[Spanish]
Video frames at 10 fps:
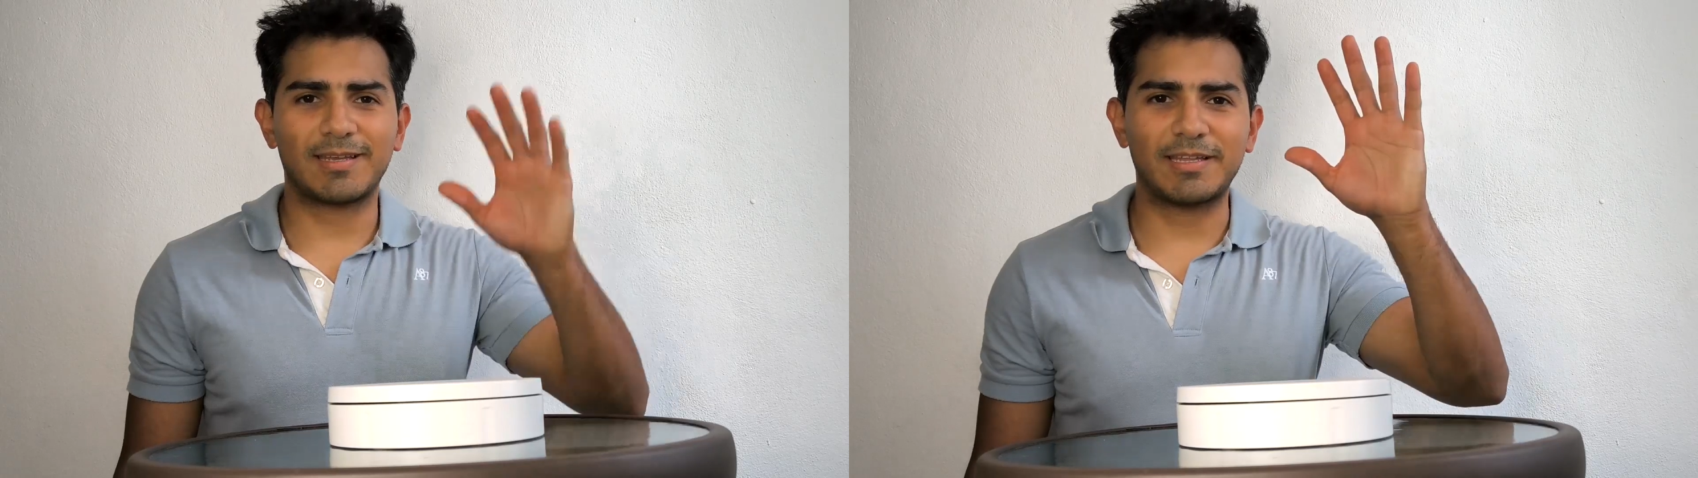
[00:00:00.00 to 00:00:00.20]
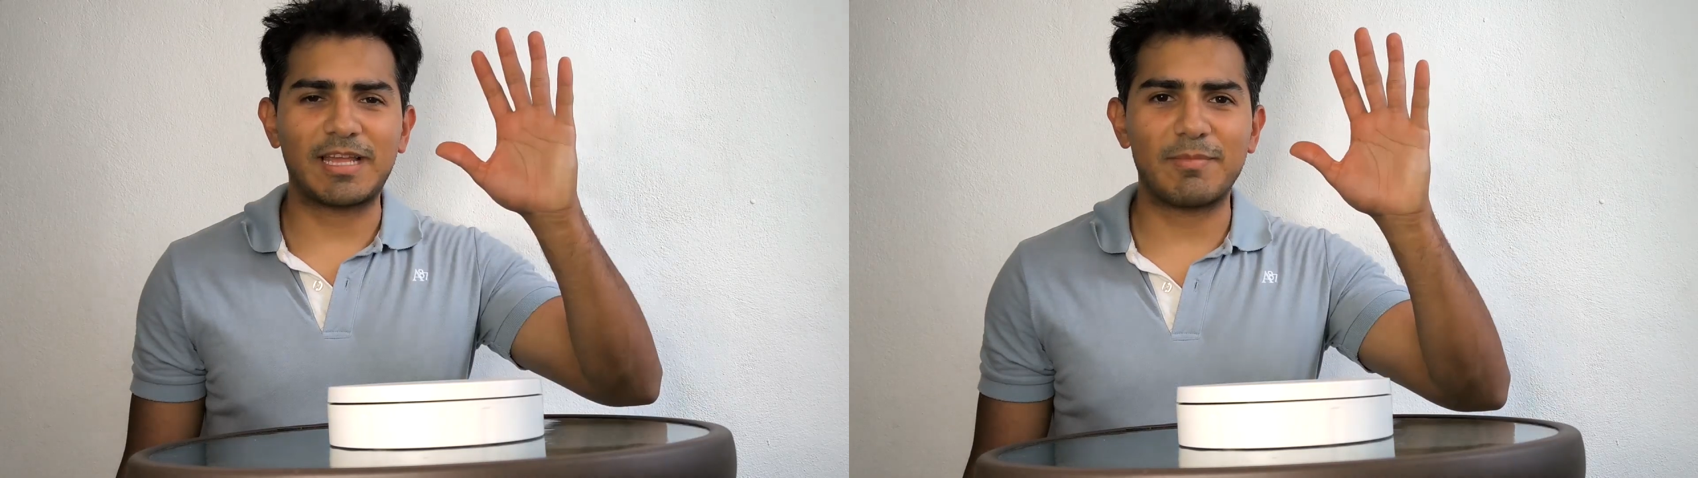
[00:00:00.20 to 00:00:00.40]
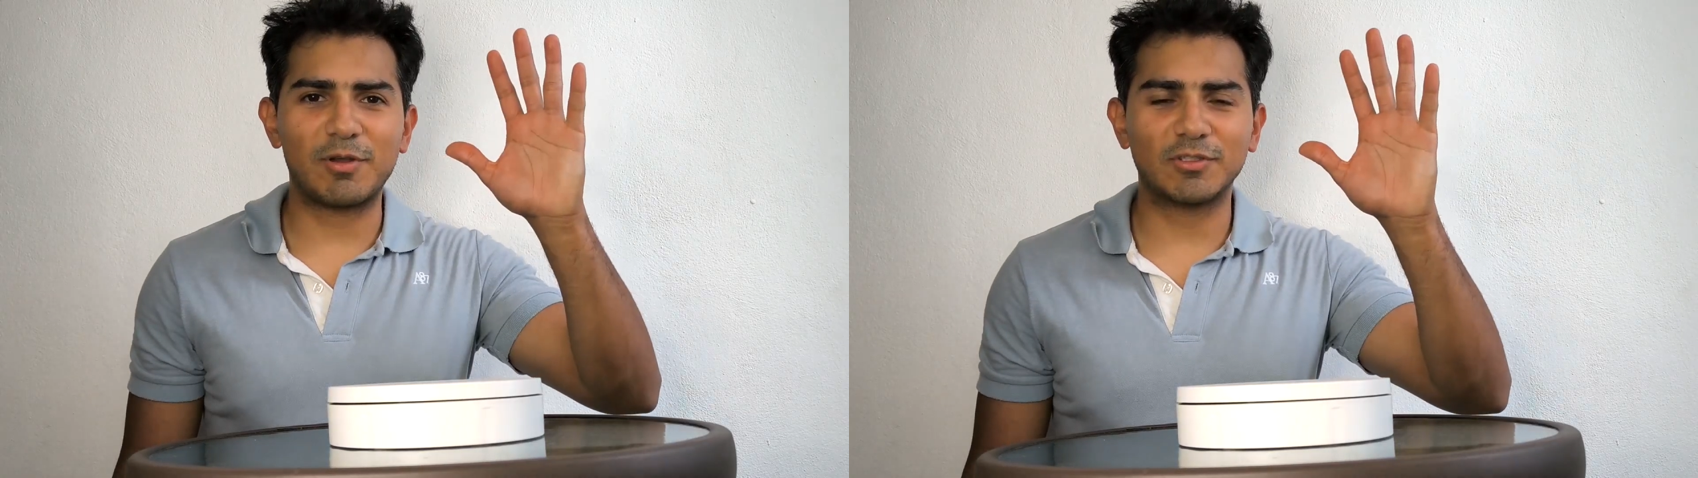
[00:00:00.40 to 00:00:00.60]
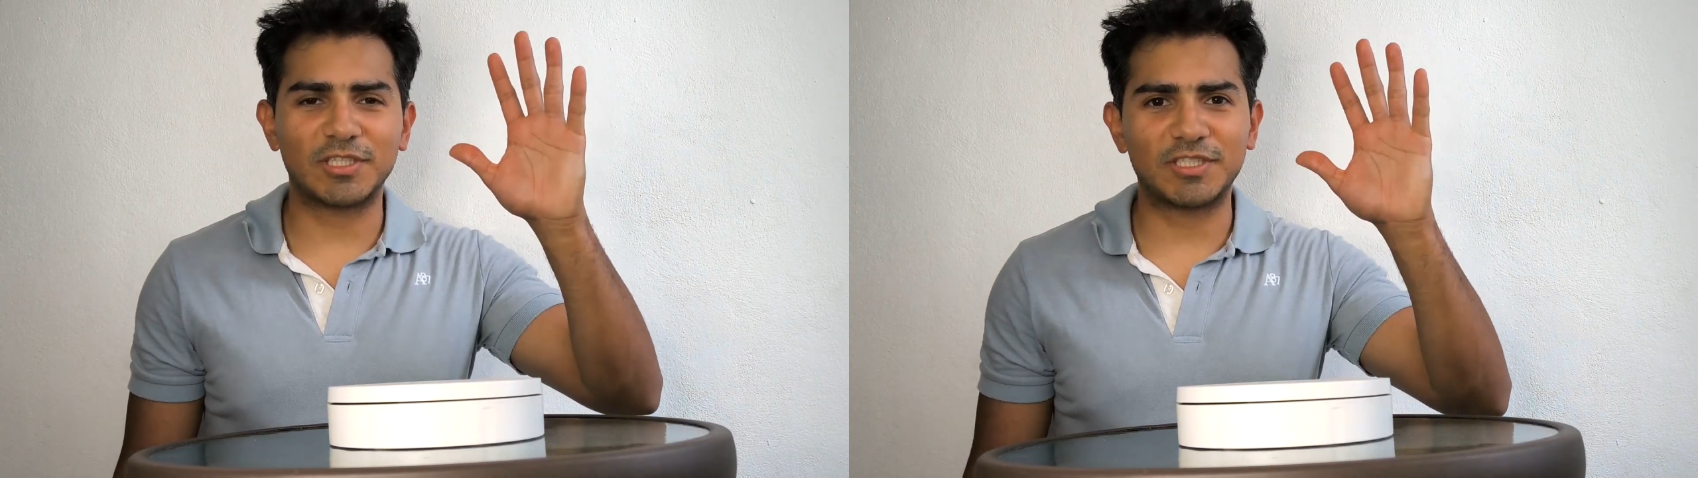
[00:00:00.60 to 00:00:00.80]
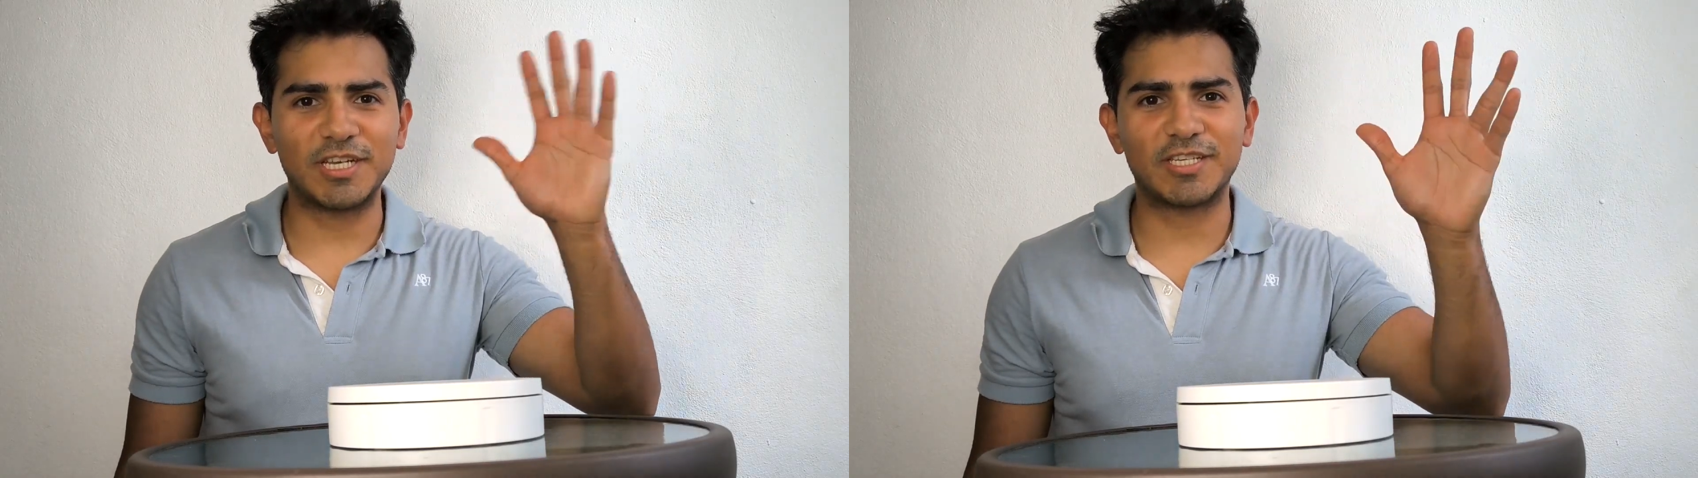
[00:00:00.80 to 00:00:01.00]
¿Qué tal amigos
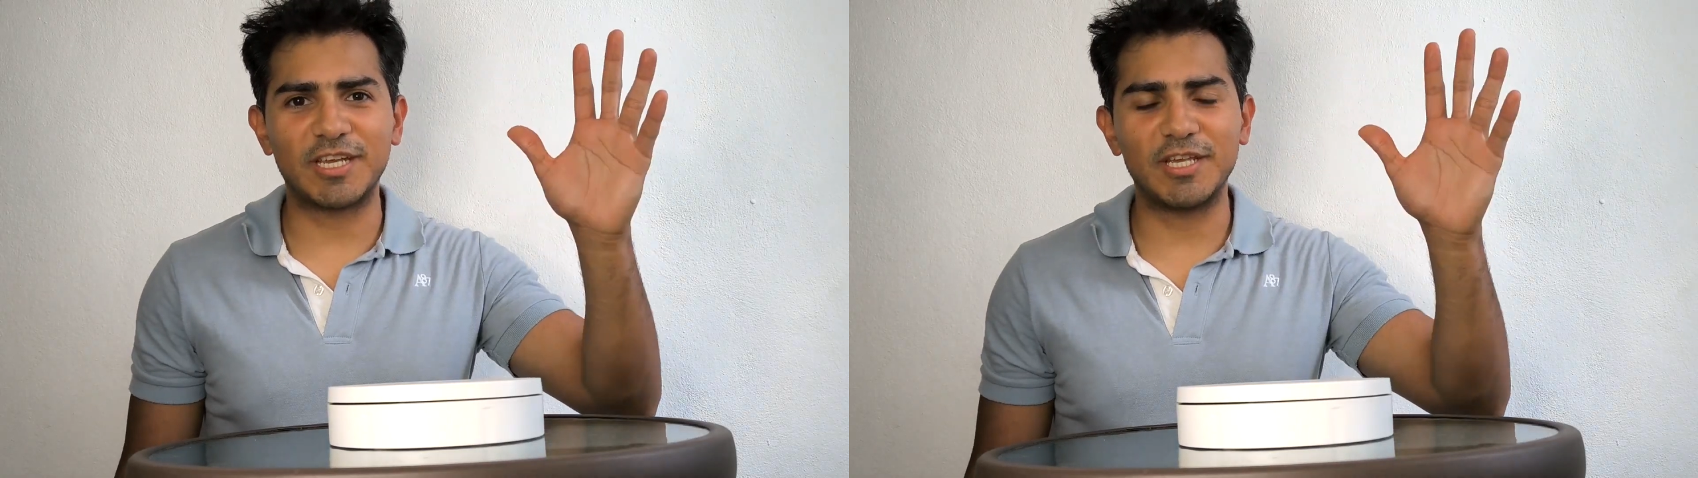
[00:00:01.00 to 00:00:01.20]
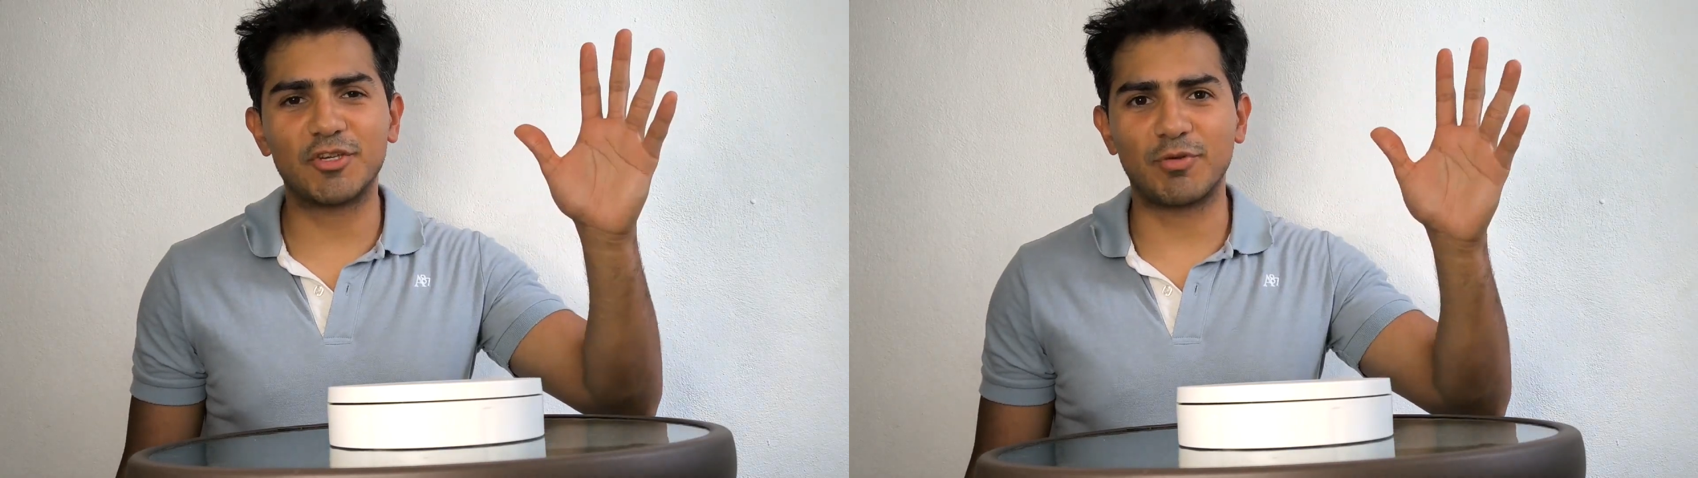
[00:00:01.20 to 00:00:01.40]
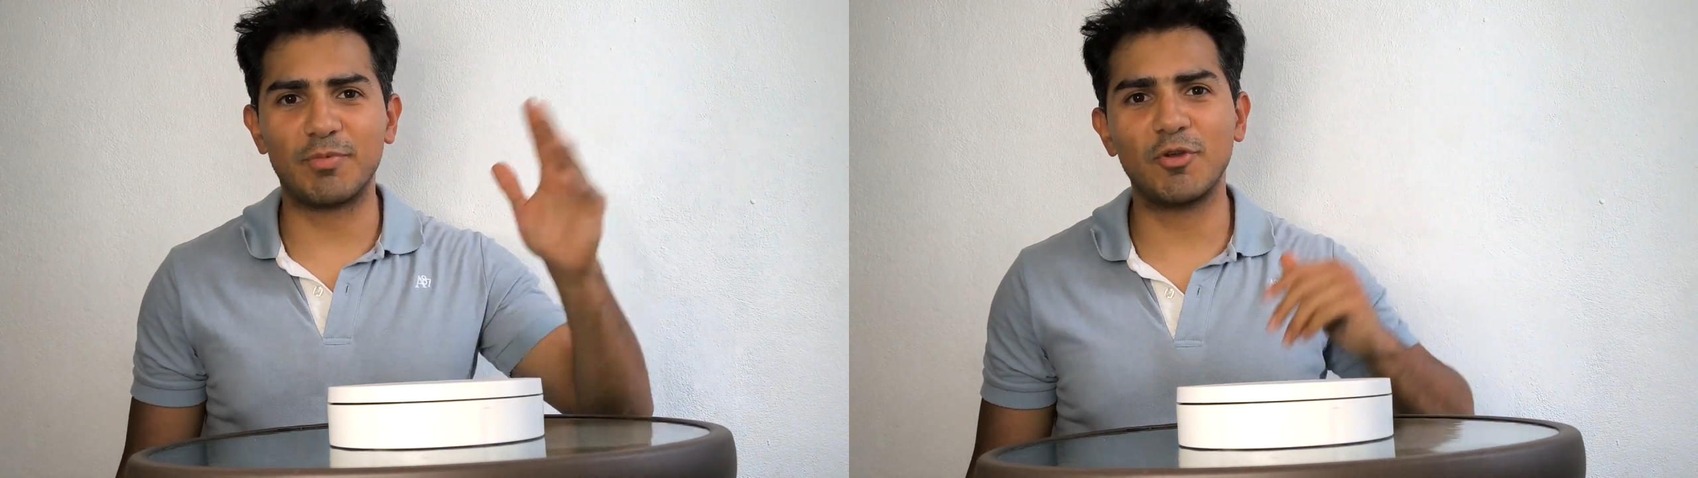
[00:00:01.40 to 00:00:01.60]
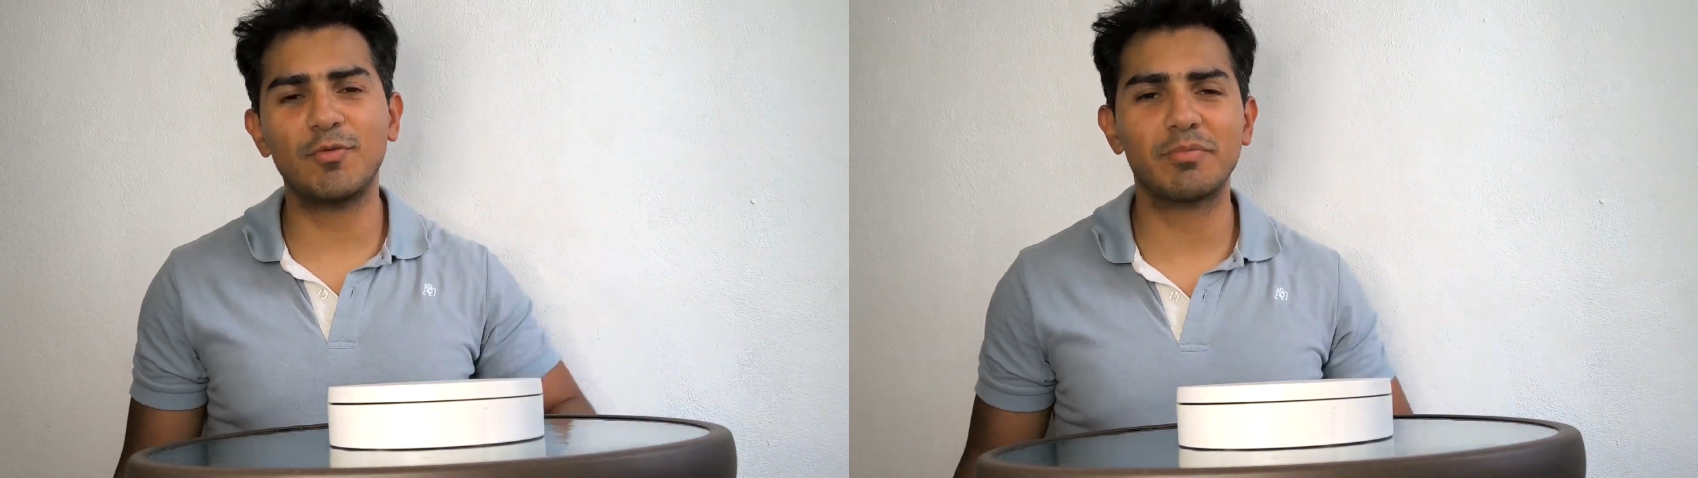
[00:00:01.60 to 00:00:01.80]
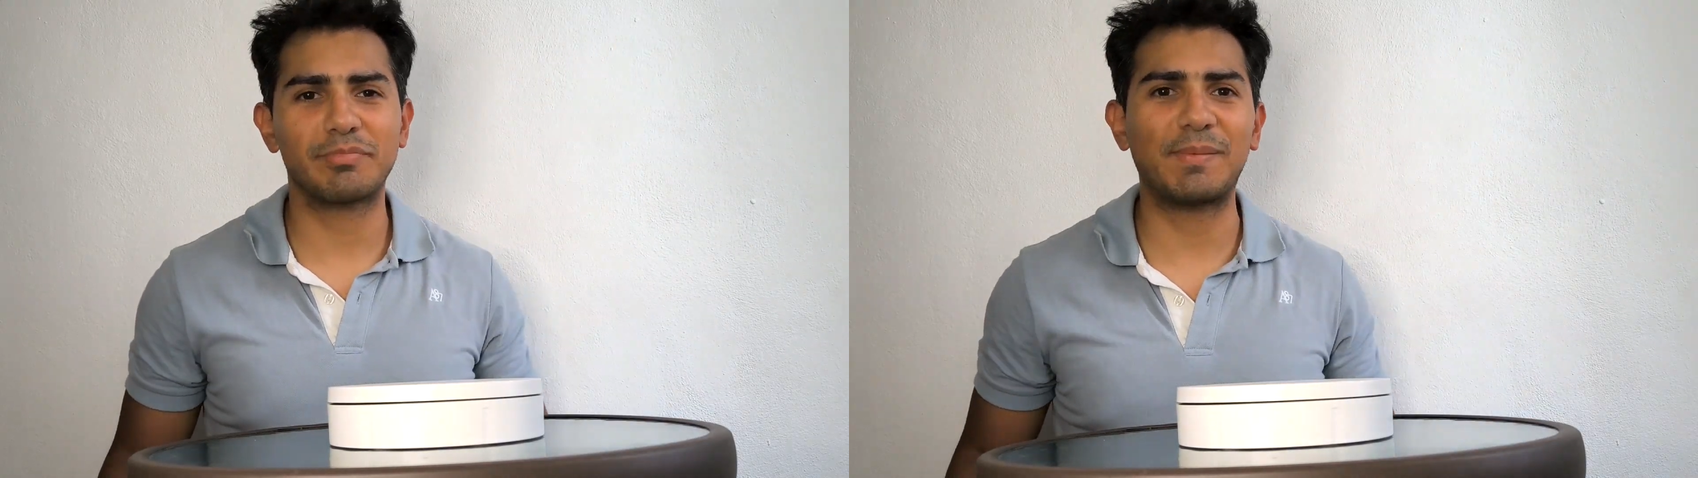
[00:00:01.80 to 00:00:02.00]
de Six Inch Review?